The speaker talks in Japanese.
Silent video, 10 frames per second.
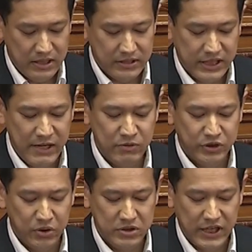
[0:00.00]
財務
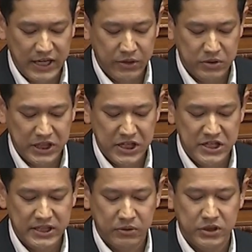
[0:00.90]
省の最高責任
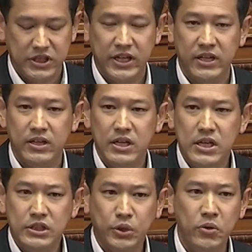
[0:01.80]
者とし
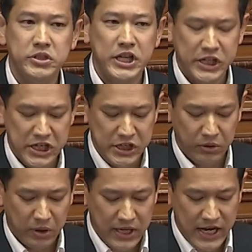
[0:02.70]
て、その責任を
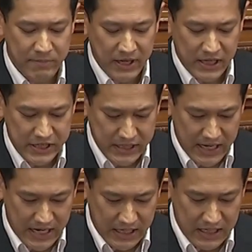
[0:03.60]
取れないばかり
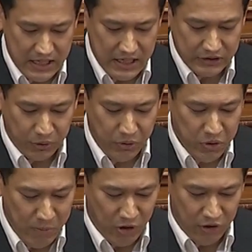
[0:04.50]
か、その
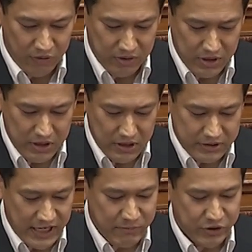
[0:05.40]
後も
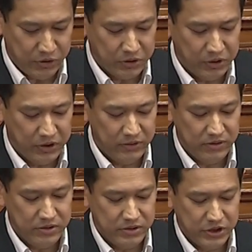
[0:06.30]
財務省
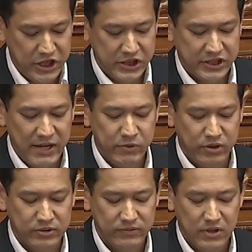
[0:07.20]
と近畿財務
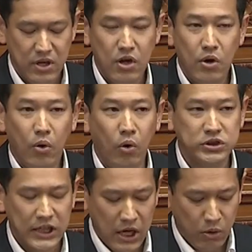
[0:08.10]
局、大
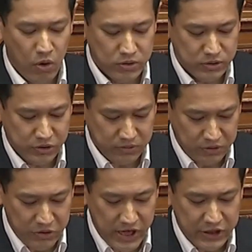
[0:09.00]
阪航空局
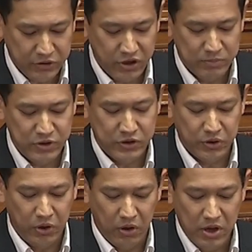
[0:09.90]
とのやり取りの文
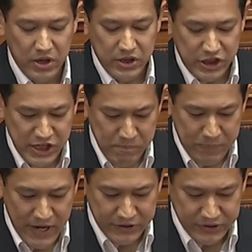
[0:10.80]
書を隠
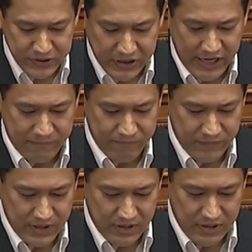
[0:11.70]
蔽し続
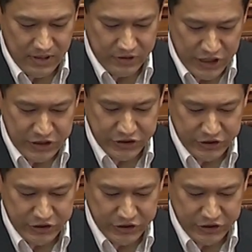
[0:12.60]
け、先日、